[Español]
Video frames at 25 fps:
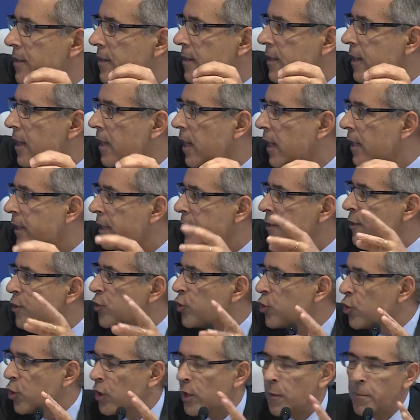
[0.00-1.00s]
ser las
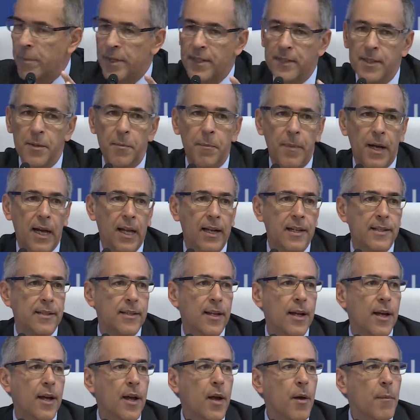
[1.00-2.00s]
decisiones principales,
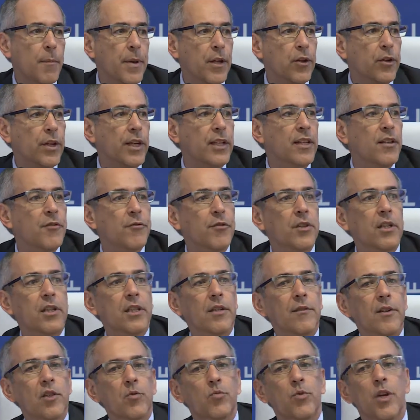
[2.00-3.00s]
pero que en
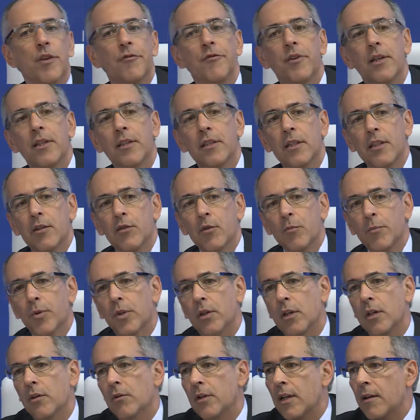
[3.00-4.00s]
definitiva es muy efectivo
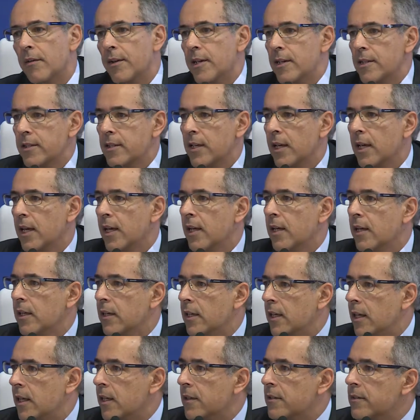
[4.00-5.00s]
porque una vez
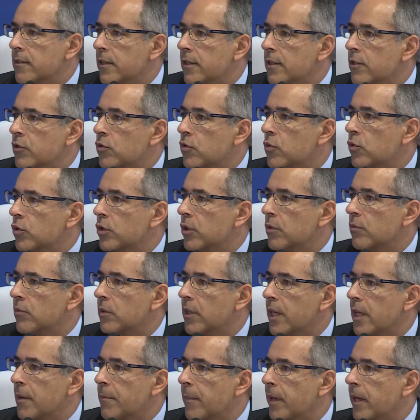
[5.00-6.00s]
que se discute un
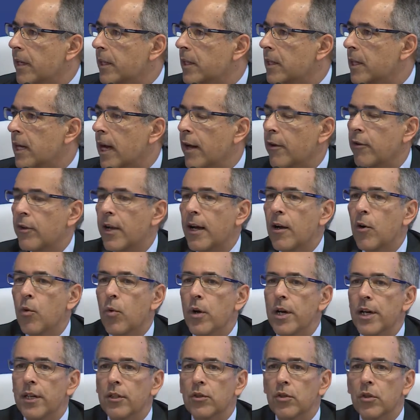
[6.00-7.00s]
tema y que hay un
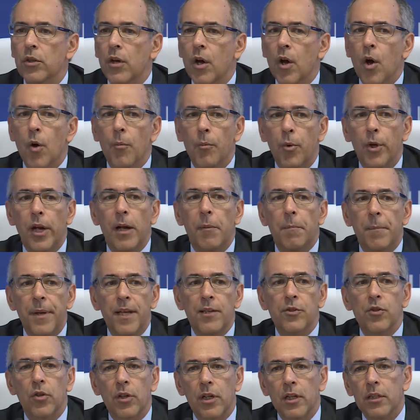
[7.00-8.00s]
acuerdo, por el
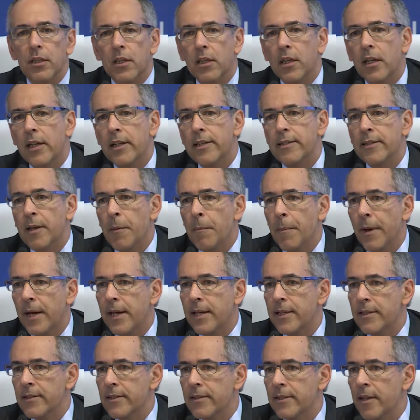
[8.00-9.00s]
peso que tienen esos
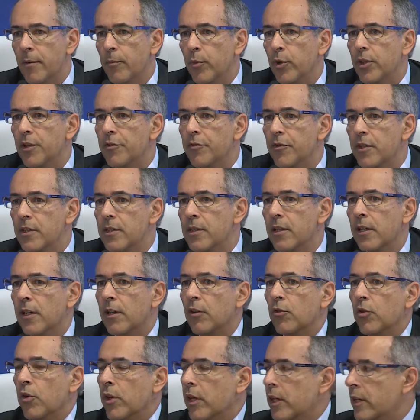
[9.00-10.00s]
países, es muy difícil que
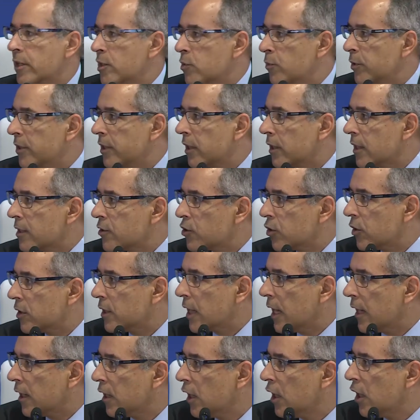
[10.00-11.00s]
un organismo
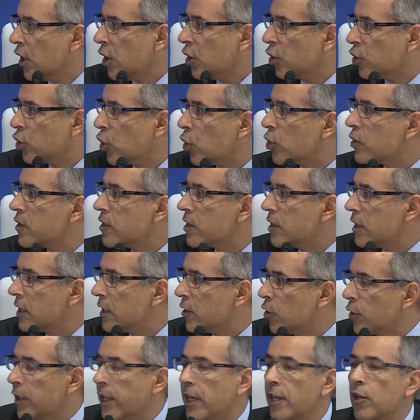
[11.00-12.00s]
internacional no
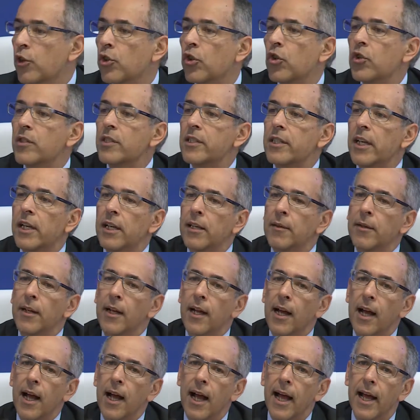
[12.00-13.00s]
siga o que ellos no sean
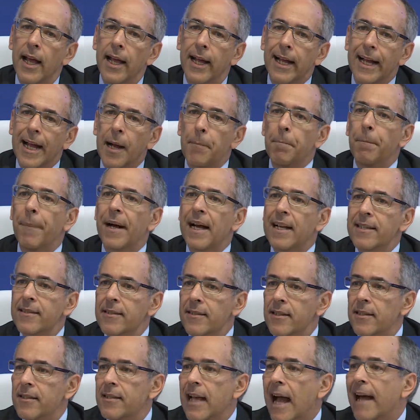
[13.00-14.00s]
eh,
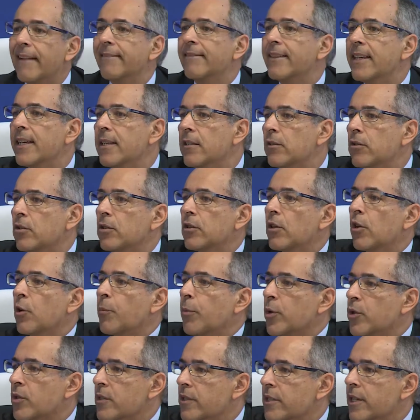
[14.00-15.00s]
capaces, adentro de los
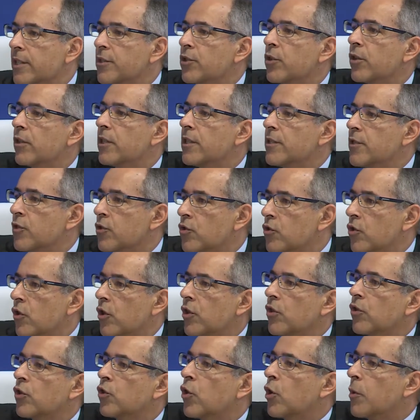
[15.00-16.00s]
procesos
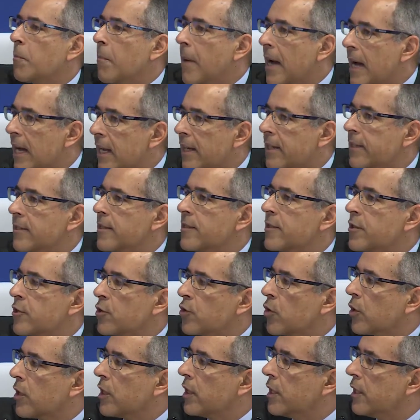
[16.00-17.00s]
decisorios normales de
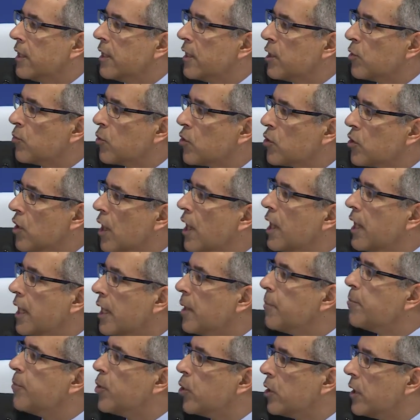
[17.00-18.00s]
esos organismos,
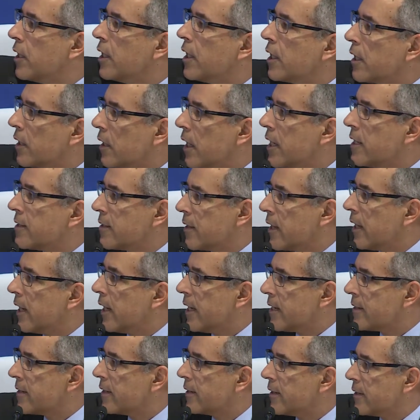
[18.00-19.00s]
imponer esa,
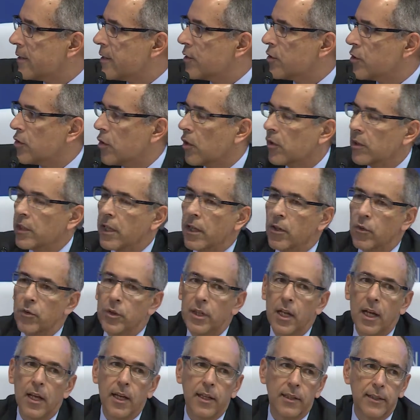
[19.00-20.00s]
decisión de
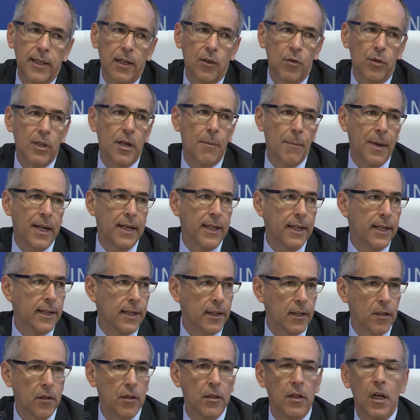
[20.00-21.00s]
alguna, de alguna manera.
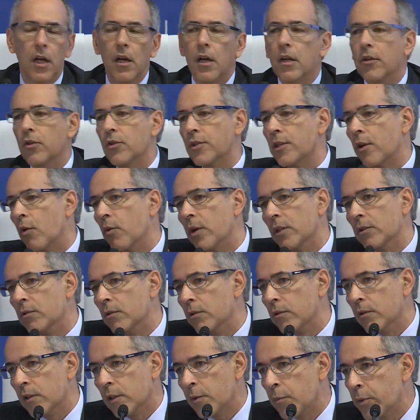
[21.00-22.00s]
¿no? Entonces,
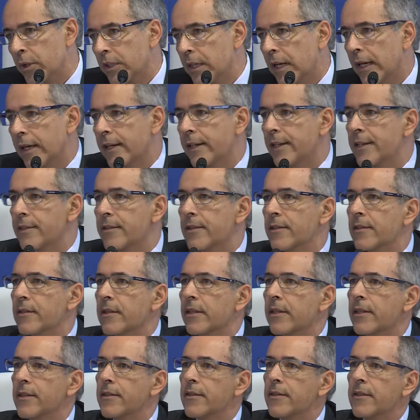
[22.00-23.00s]
cuando después de la crisis
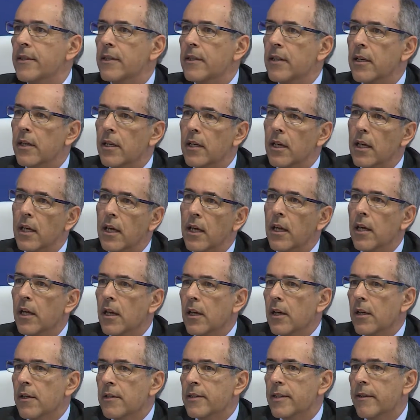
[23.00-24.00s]
se decide que
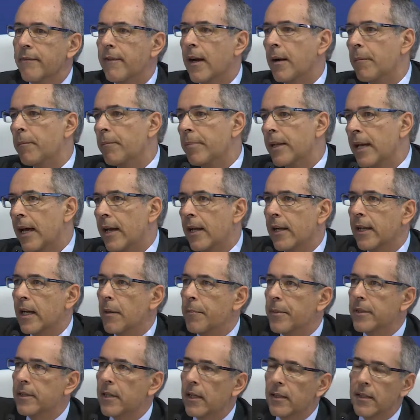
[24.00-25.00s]
se va a ampliar el
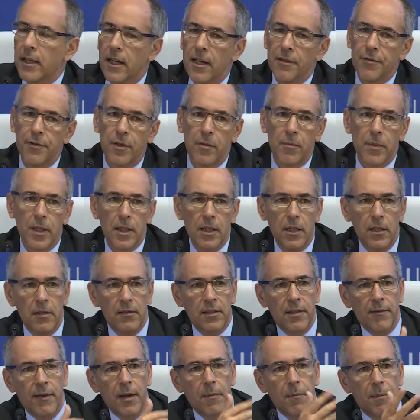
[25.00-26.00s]
capital del FMI,
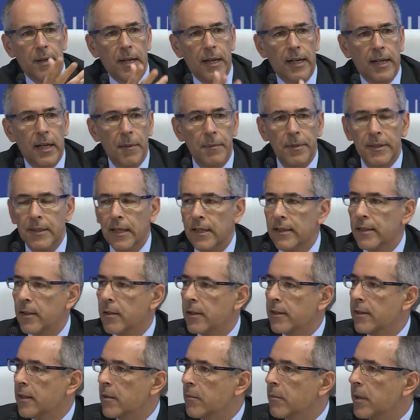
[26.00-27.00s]
se va a ampliar el capital del,
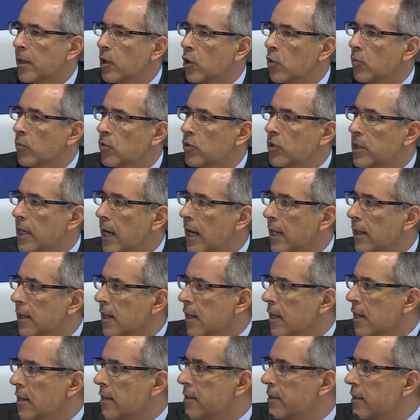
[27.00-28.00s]
Banco Mundial,
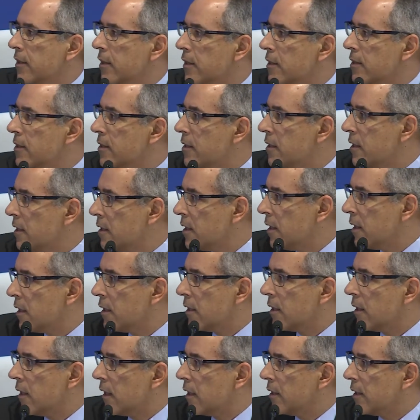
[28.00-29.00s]
se decide
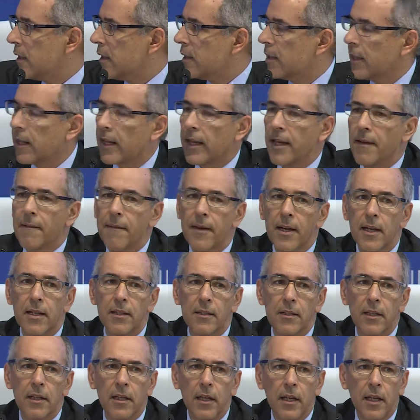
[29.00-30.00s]
en, el
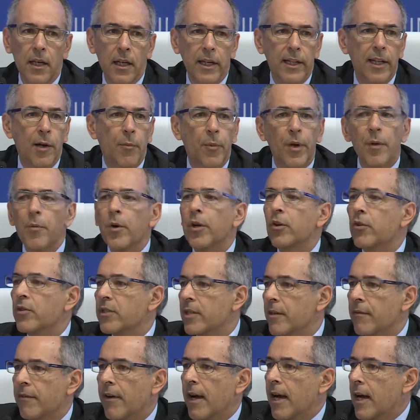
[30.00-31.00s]
G20 y después, bueno,
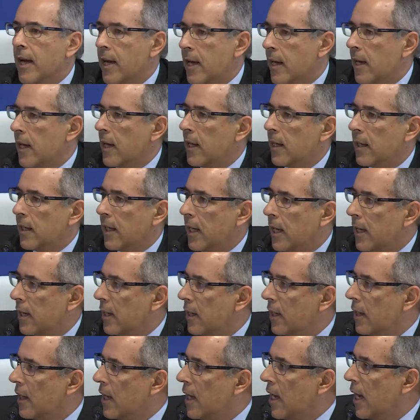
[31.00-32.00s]
se va al,
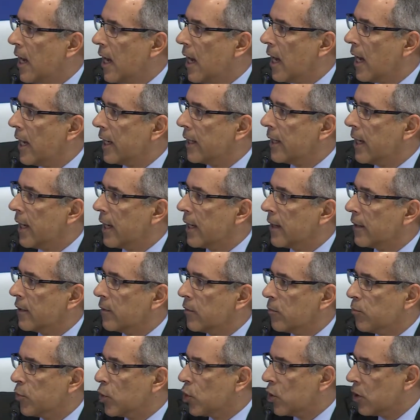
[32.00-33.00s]
al
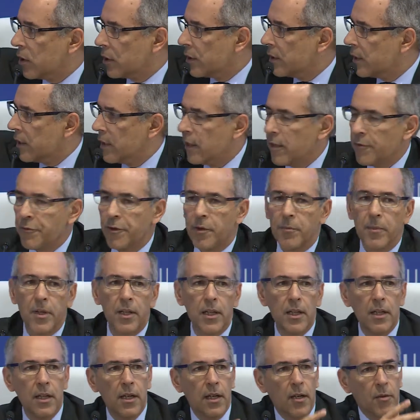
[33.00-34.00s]
al, board del
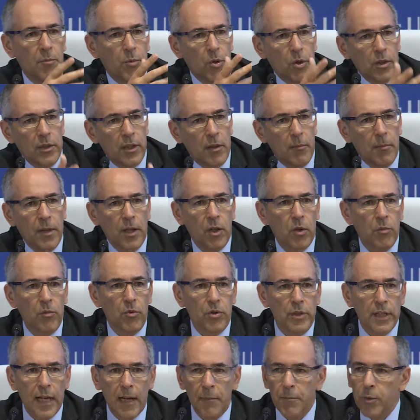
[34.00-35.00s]
FMI, al board del Banco
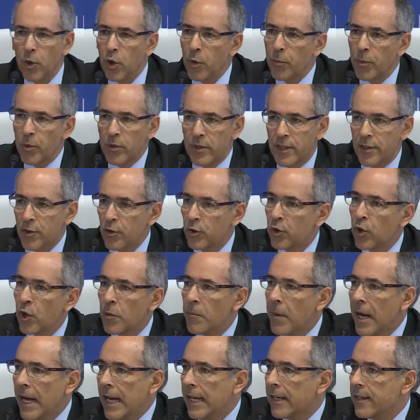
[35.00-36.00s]
Mundial, por los procesos
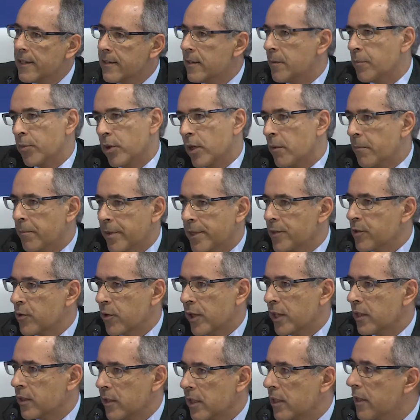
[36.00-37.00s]
normales y por el peso
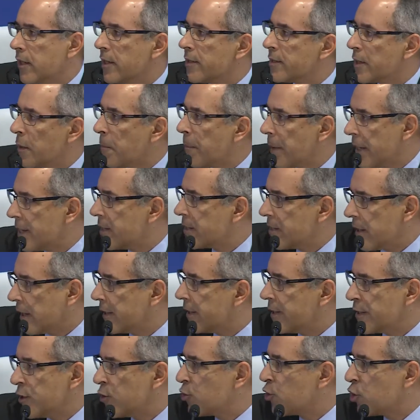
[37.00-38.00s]
que tiene ese país, la
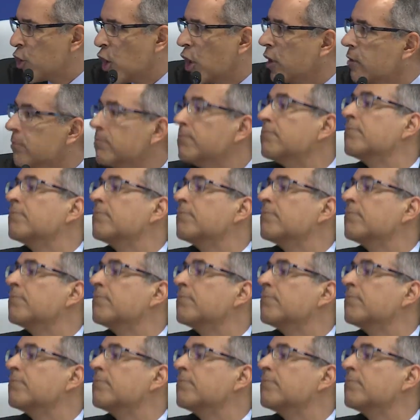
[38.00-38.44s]
decisión